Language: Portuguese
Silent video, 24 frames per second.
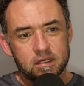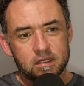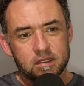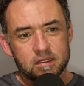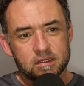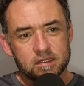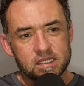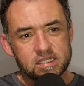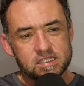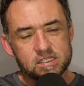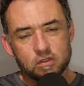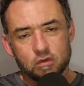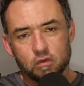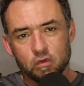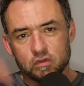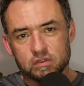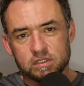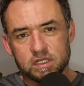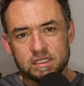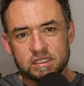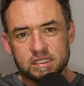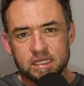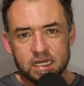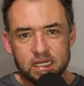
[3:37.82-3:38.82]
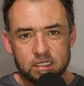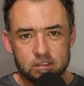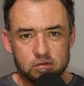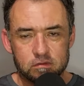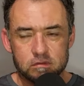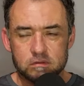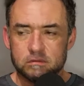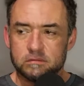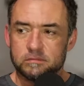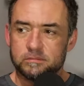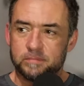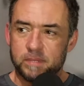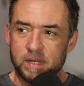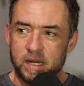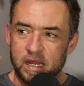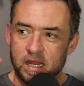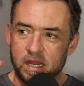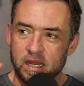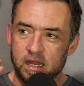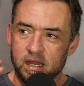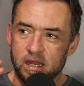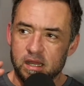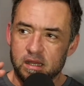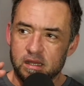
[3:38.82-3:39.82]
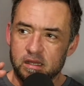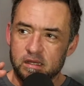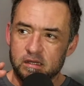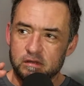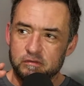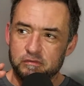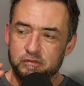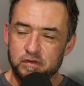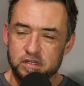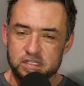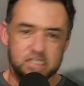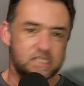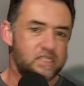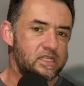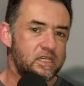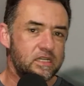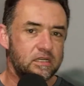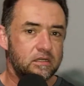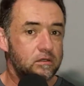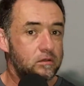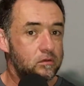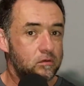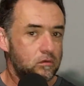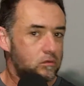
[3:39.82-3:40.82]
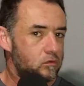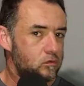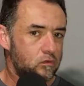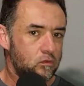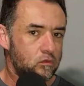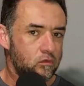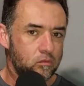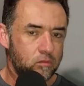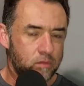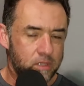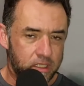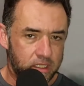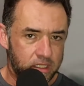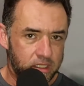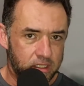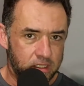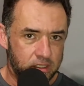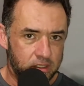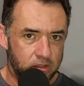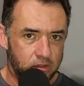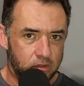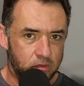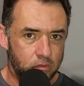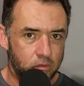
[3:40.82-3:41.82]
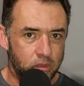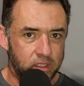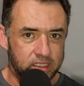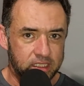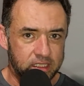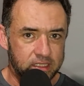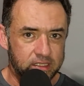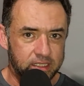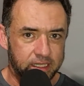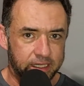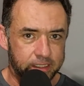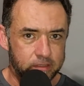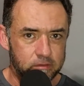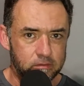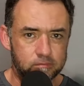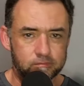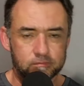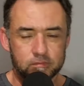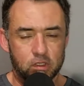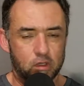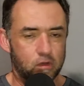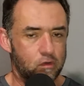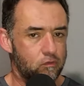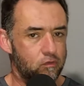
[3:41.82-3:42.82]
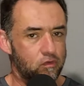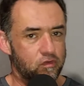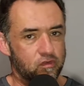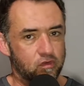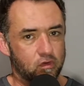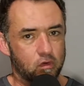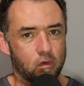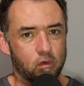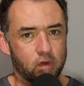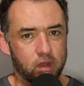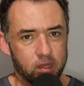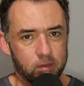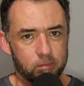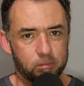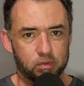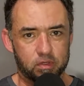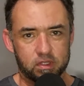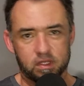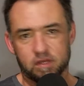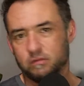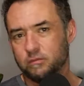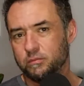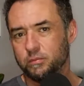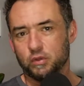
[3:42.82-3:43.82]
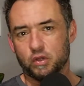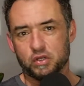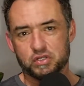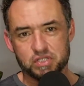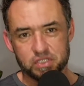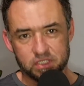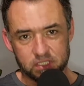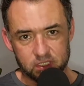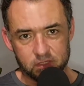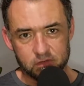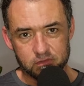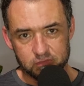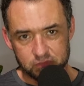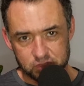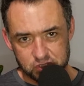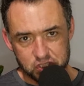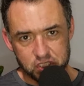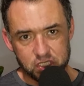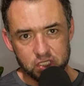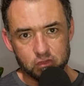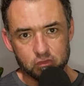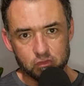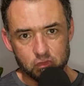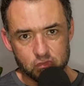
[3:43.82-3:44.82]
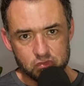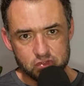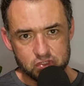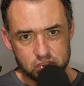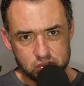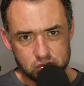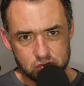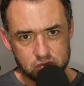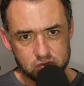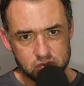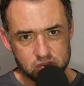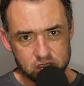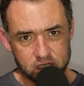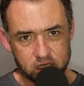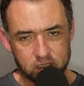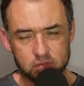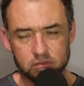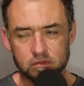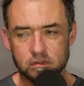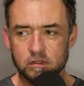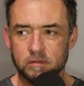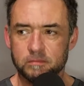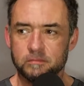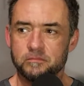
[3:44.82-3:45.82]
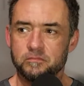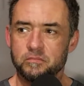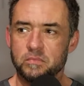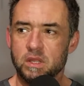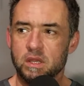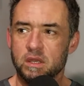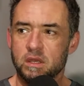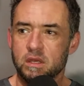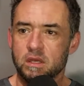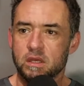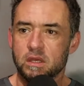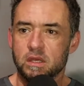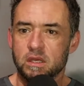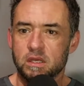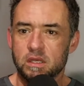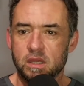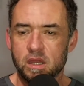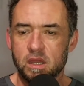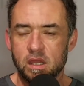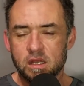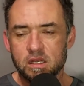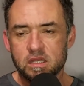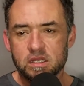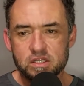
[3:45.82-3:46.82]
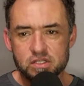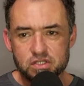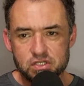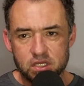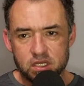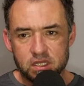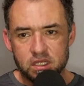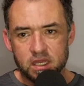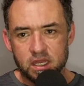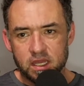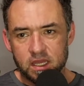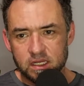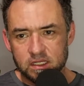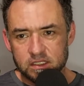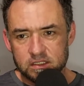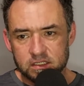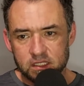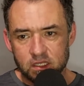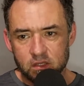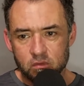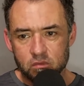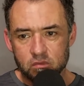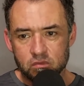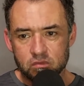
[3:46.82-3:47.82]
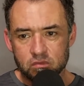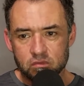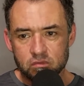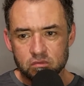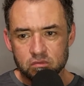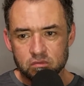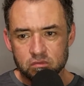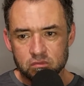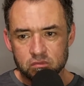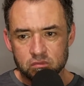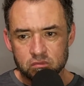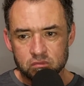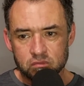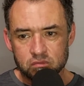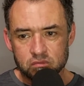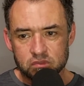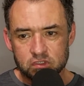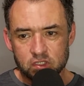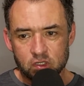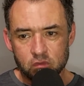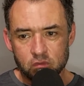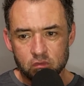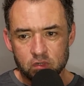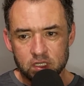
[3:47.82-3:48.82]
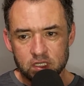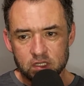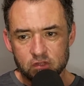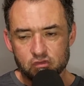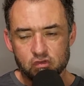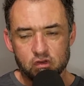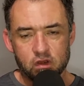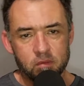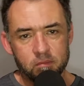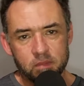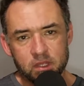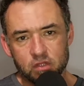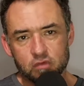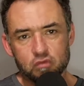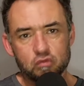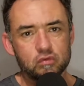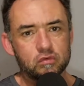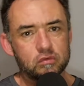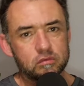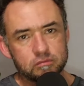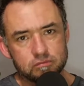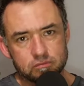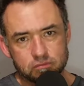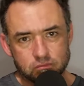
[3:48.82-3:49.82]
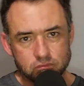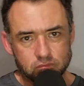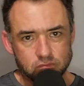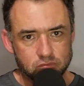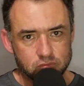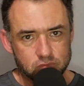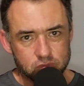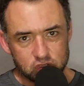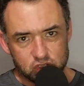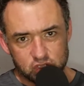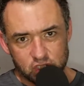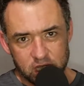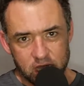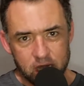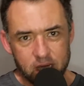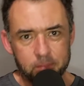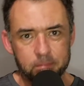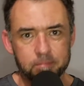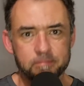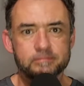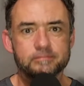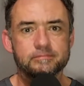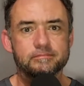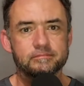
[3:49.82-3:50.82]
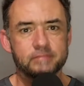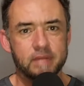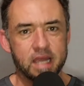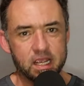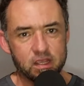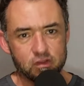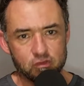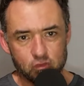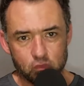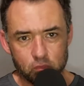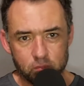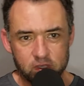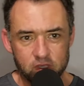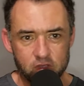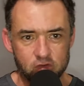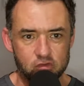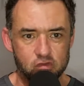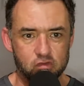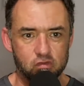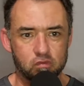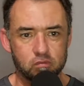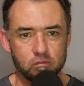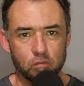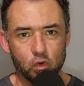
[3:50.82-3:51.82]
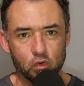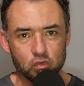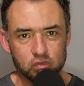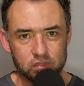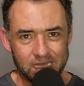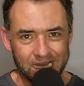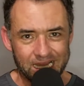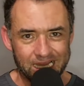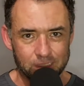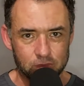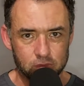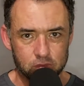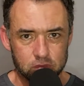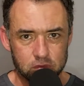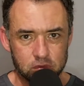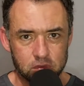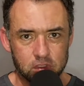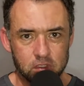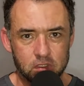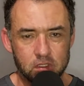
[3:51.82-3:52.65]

está sendo contratado para fazer uma, um atentado, que eu não vou dizer qual é, porque o plot inteiro gira em torno disso, certo? E a Lídia e ele têm um, tem um relacionamento já mais ou menos moldado.